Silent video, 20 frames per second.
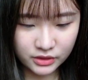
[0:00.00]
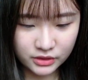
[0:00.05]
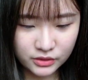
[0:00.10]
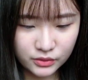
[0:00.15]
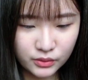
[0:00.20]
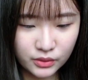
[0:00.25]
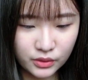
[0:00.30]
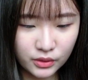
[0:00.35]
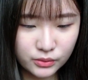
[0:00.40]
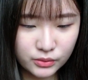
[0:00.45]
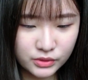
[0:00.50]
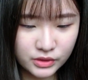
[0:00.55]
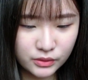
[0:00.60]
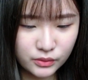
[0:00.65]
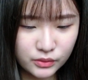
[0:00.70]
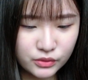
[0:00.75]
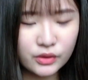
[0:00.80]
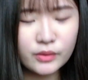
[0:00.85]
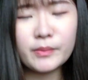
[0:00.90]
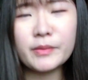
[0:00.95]
可是我购物车
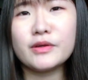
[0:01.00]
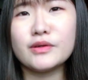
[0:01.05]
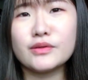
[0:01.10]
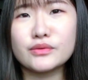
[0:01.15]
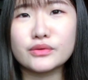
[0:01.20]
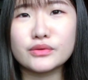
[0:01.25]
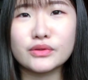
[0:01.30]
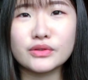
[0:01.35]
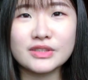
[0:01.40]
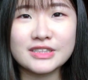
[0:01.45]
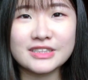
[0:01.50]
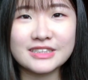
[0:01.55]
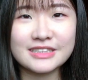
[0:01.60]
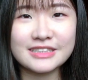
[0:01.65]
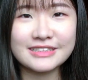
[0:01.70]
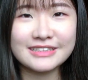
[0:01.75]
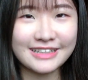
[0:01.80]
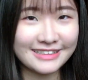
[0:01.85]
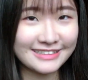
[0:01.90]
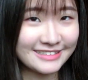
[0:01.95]
我觉得没有很多东
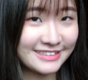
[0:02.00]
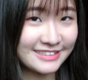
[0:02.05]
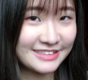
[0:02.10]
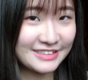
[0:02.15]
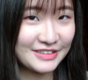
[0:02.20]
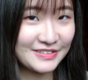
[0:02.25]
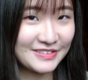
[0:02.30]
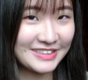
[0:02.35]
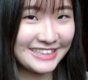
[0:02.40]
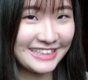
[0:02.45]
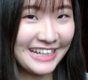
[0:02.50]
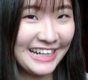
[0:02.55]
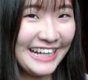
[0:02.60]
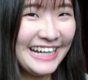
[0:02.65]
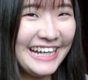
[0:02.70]
西，大概四十六个。